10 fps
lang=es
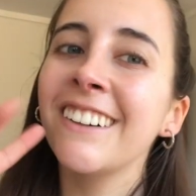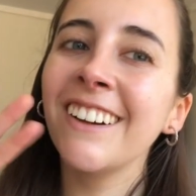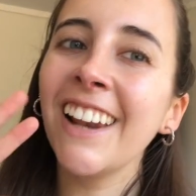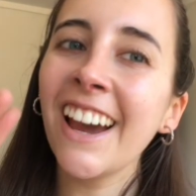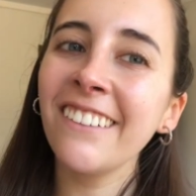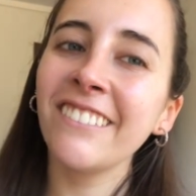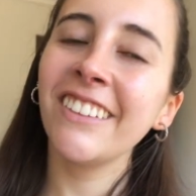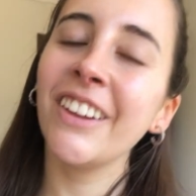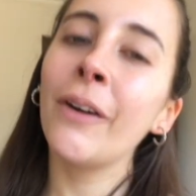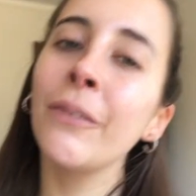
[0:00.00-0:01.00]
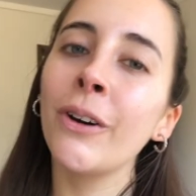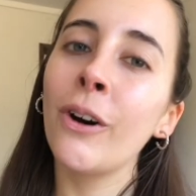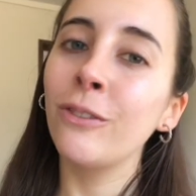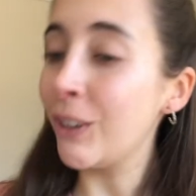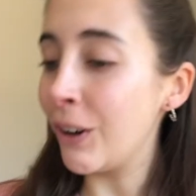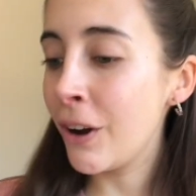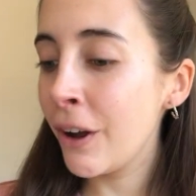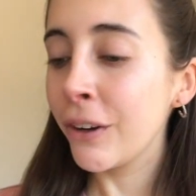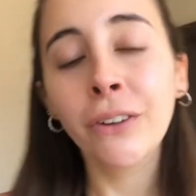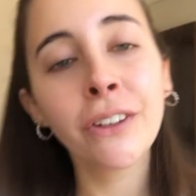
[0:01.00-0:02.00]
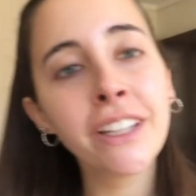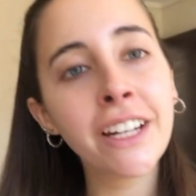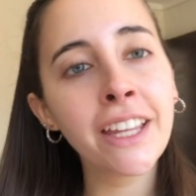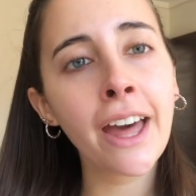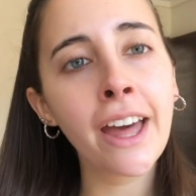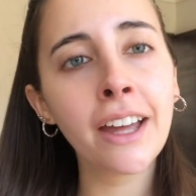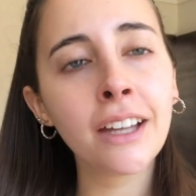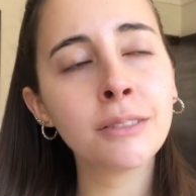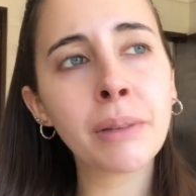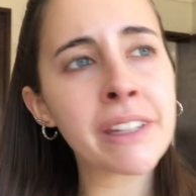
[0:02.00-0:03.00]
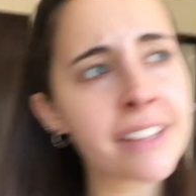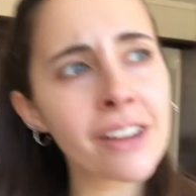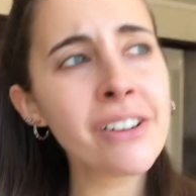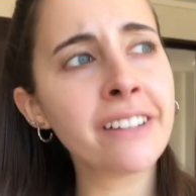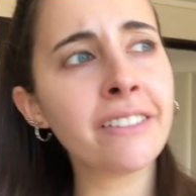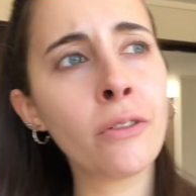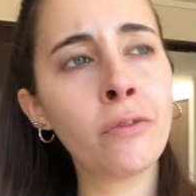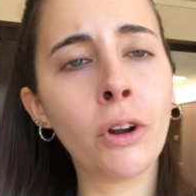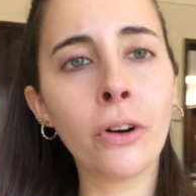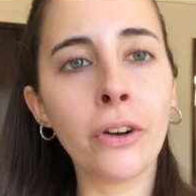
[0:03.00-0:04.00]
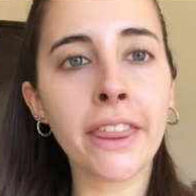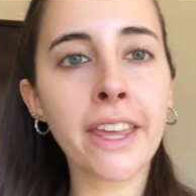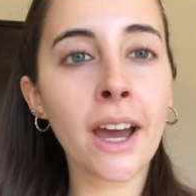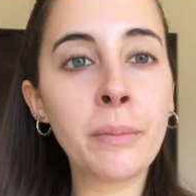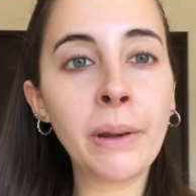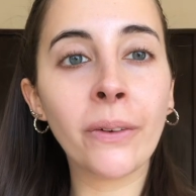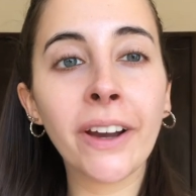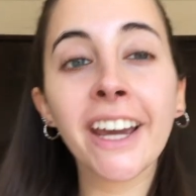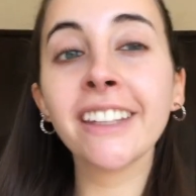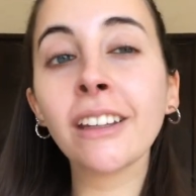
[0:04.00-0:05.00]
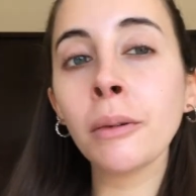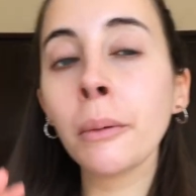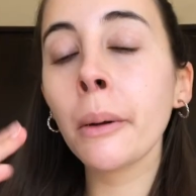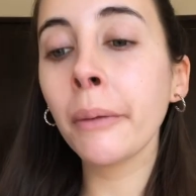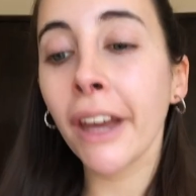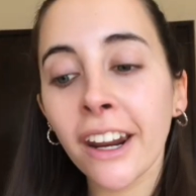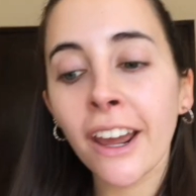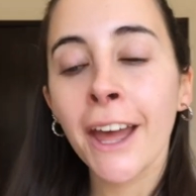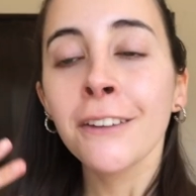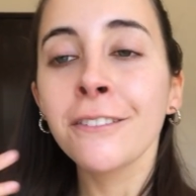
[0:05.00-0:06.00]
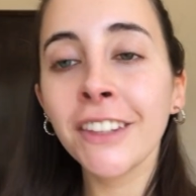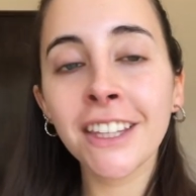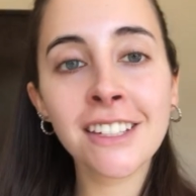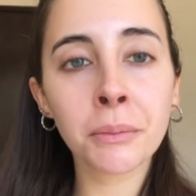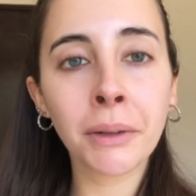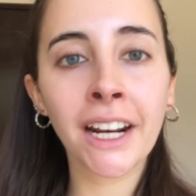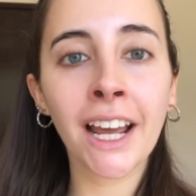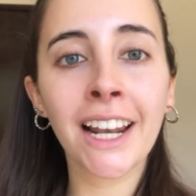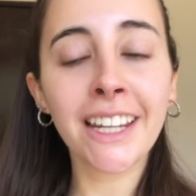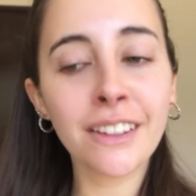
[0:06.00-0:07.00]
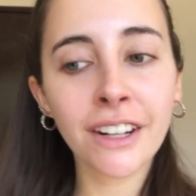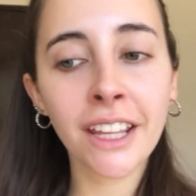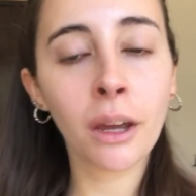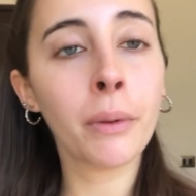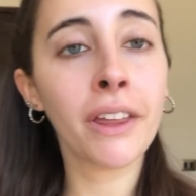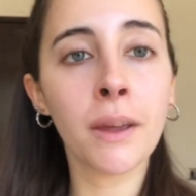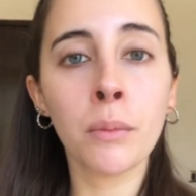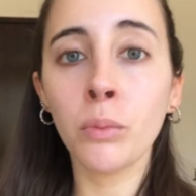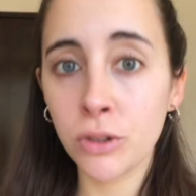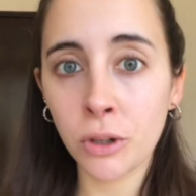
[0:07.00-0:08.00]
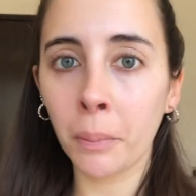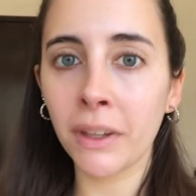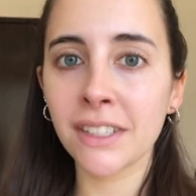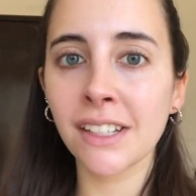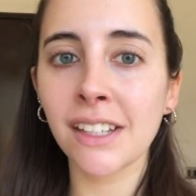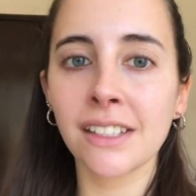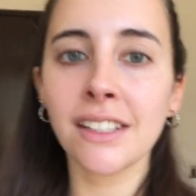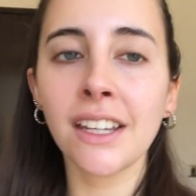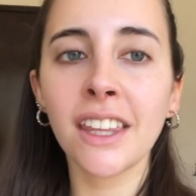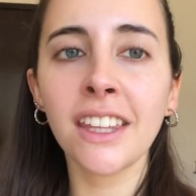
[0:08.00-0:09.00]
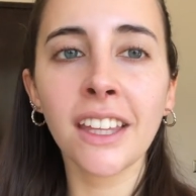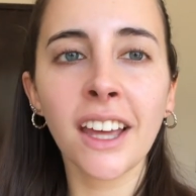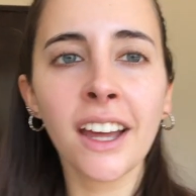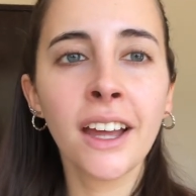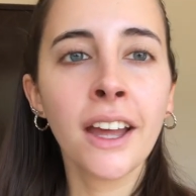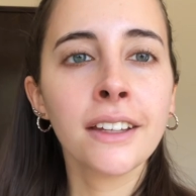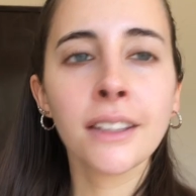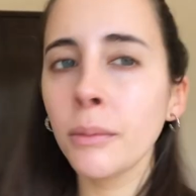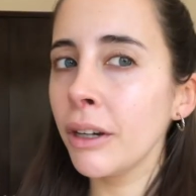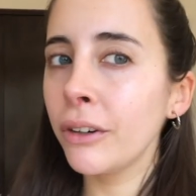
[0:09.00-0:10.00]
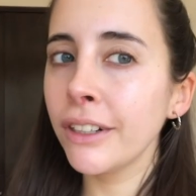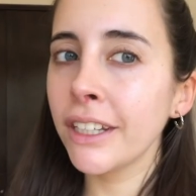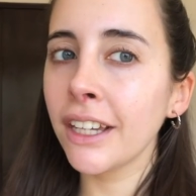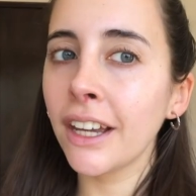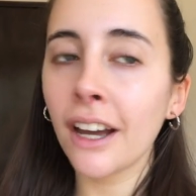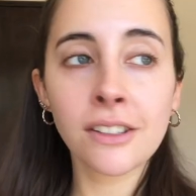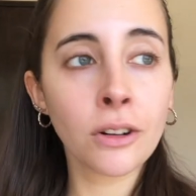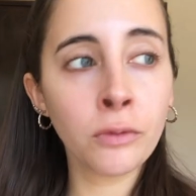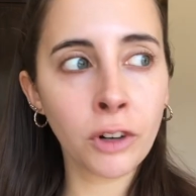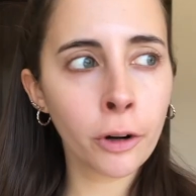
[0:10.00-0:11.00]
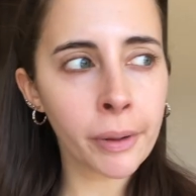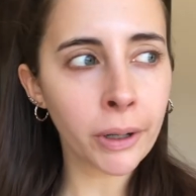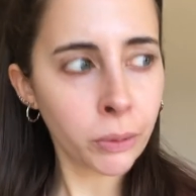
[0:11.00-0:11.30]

Hola, bienvenidos a un nuevo vlog. No tenía pensado grabar un vlog hoy día, pero este es mi primer fin de semana libre después de muchos meses, así que dije, qué mejor que hacer un vlog para